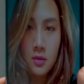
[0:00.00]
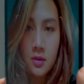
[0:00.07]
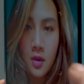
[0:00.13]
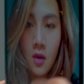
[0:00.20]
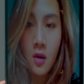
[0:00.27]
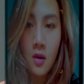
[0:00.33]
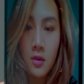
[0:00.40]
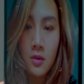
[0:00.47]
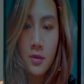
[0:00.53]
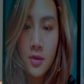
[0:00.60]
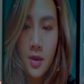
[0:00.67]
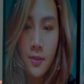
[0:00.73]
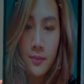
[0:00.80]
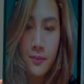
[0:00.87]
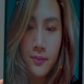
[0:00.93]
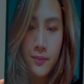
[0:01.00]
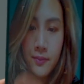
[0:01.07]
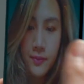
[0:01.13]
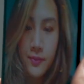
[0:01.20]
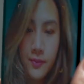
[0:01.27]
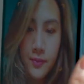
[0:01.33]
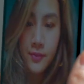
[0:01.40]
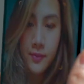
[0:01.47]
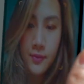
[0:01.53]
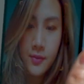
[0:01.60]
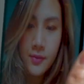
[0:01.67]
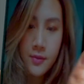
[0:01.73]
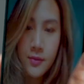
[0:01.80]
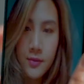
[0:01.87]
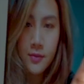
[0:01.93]
ส่วนวิดีโอค่ะเขาก็ให้ถ่ายสูงสุด
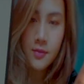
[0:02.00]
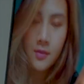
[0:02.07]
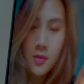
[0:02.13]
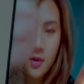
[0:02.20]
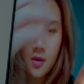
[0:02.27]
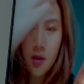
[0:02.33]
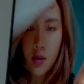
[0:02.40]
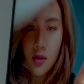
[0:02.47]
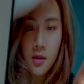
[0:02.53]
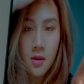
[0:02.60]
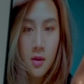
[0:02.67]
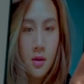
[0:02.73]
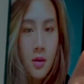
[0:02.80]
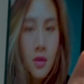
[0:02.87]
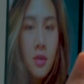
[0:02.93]
ที่ 1080p